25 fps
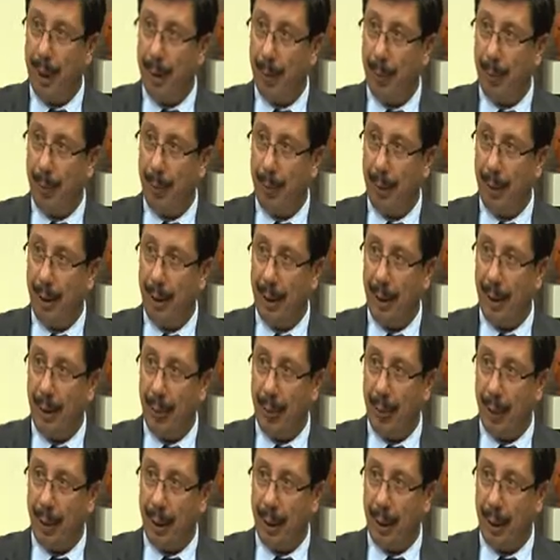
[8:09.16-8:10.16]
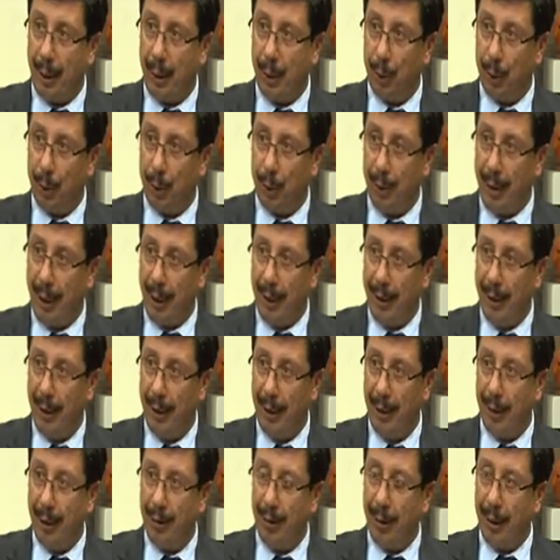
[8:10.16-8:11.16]
bir e, background'u var
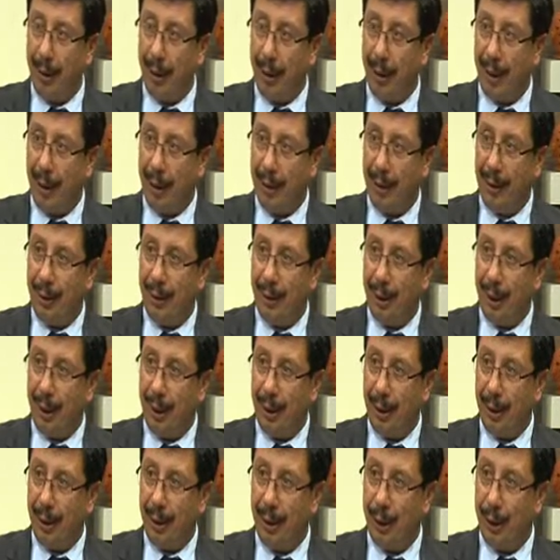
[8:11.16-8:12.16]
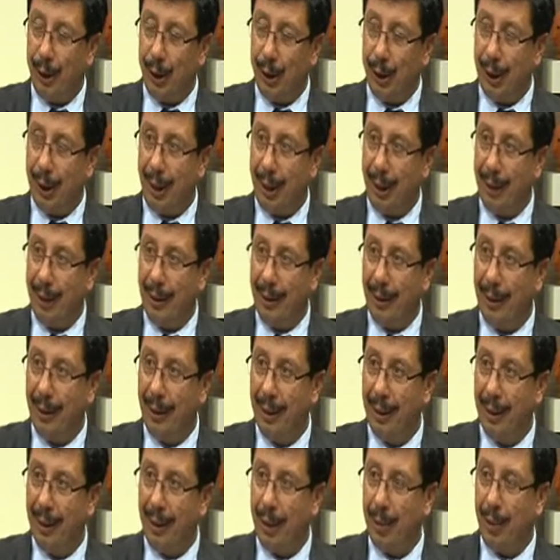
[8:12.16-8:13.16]
ve daldıkça genişleyen,
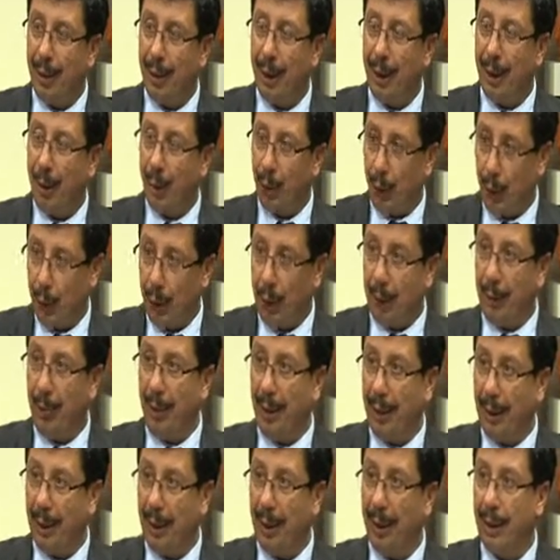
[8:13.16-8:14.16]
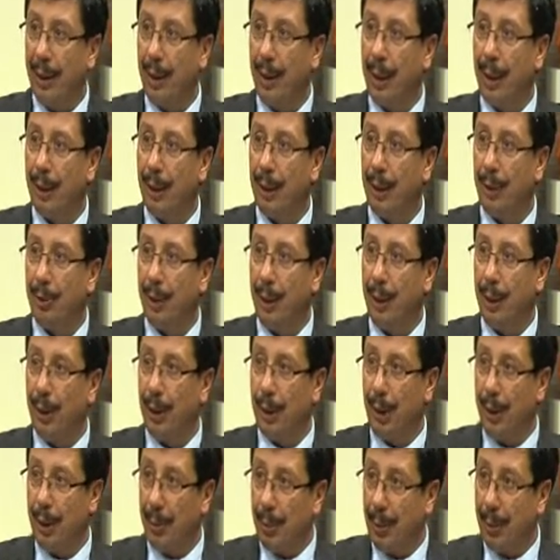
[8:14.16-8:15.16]
ve o hikmet denilen tabi
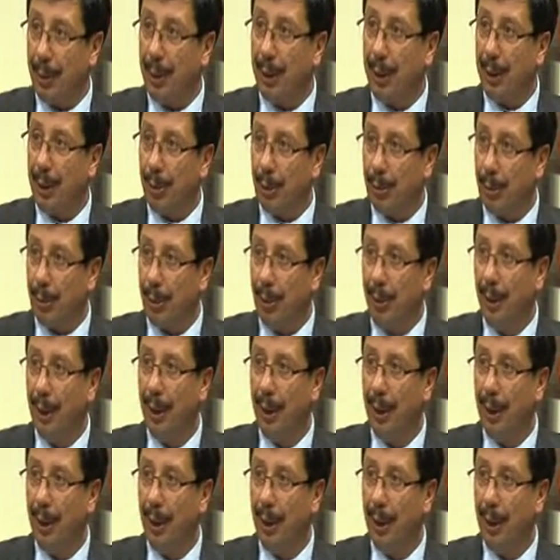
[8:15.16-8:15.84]
ince bir bilgi bu.